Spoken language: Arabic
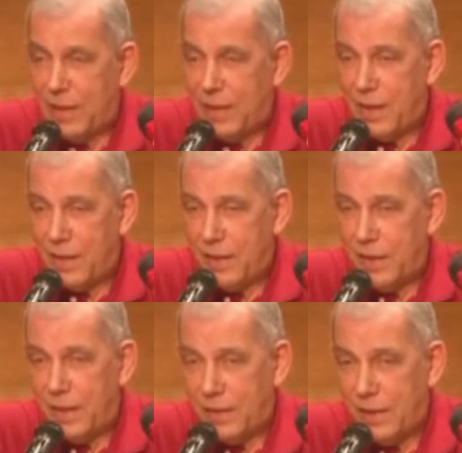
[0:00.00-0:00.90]

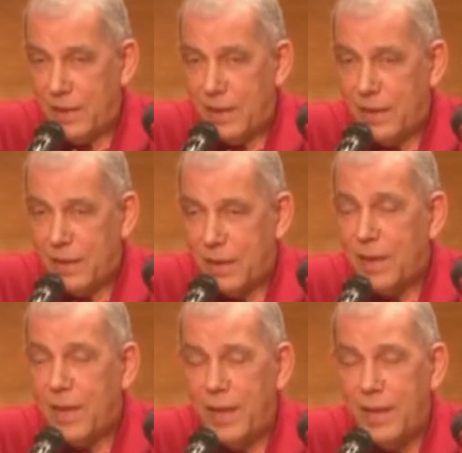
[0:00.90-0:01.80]
أنا يعني
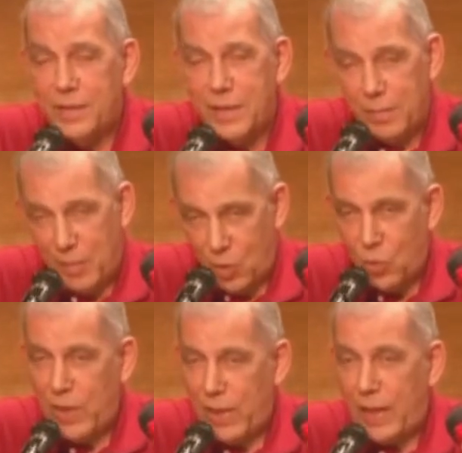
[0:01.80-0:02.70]
قائل هذه
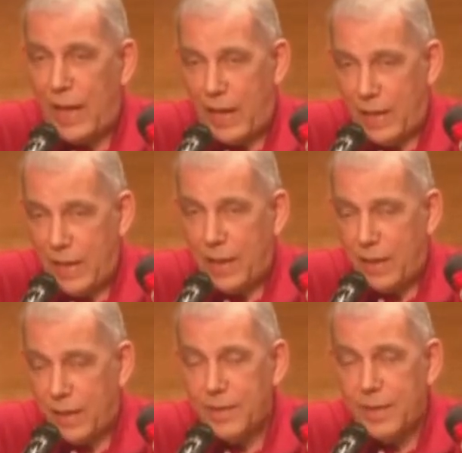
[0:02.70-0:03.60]
المقولة
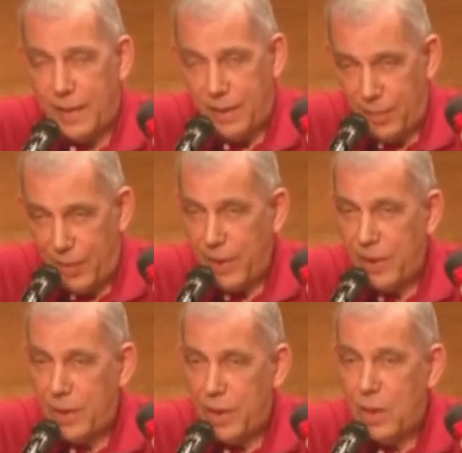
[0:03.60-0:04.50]
على قدر علمي
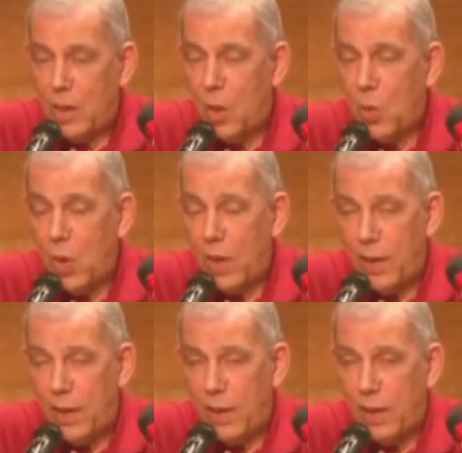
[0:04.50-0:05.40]

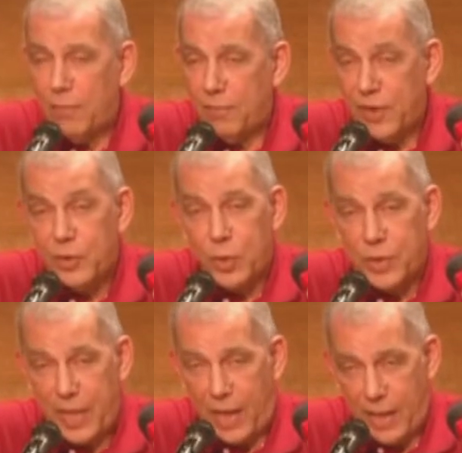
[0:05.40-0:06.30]
هو
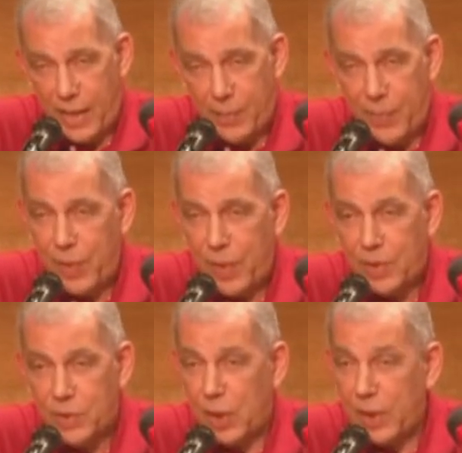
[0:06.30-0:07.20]
فيكتور سحاب
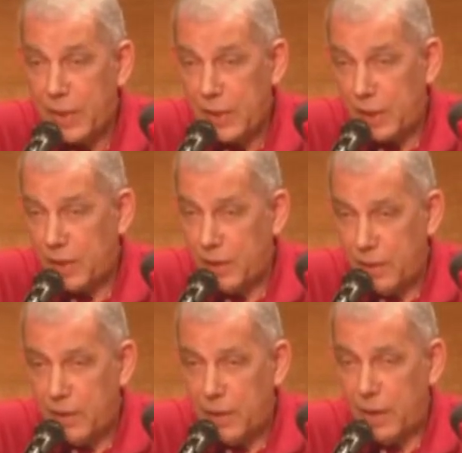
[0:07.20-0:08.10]
شقيق
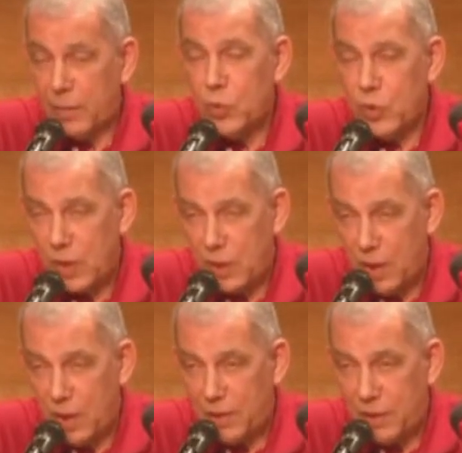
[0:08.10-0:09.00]

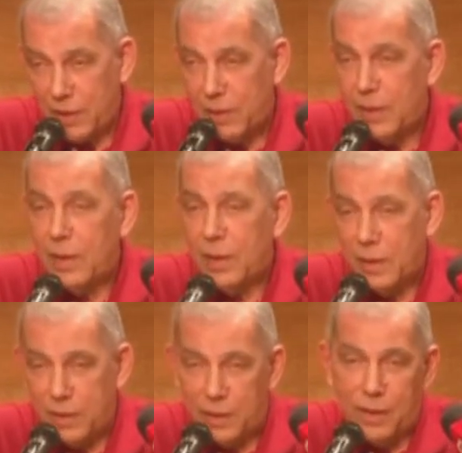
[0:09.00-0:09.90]
الموسيقار
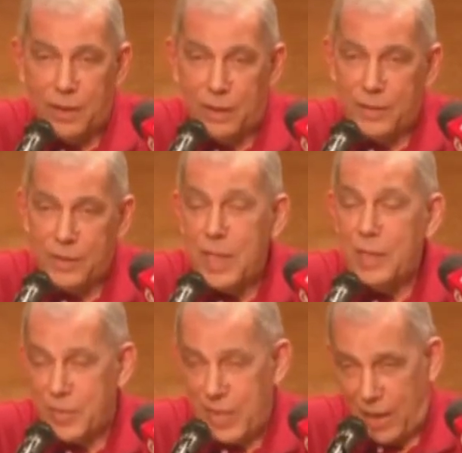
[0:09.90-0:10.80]
آه،
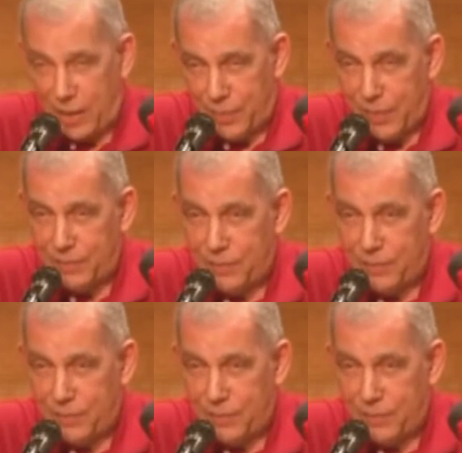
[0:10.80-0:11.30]
سليم سحاب